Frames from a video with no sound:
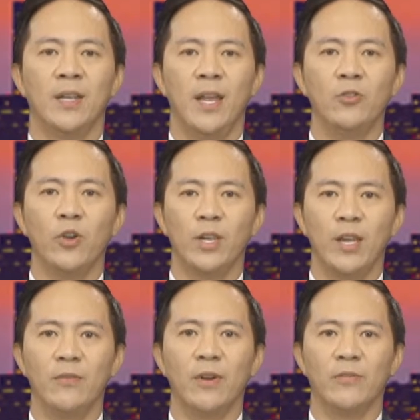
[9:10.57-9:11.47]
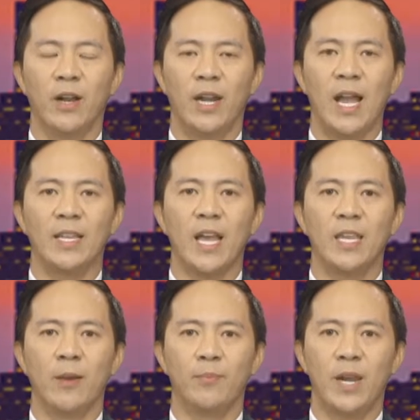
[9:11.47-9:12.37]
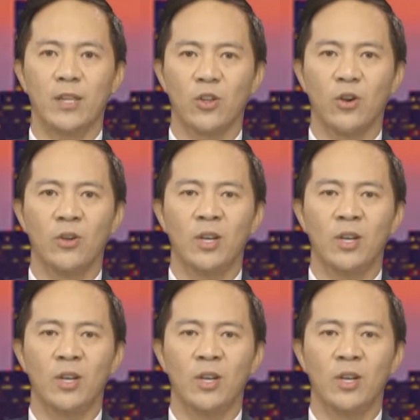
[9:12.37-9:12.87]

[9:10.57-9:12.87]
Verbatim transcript: nếu Thụy Điển và Phần Lan gia nhập NATO,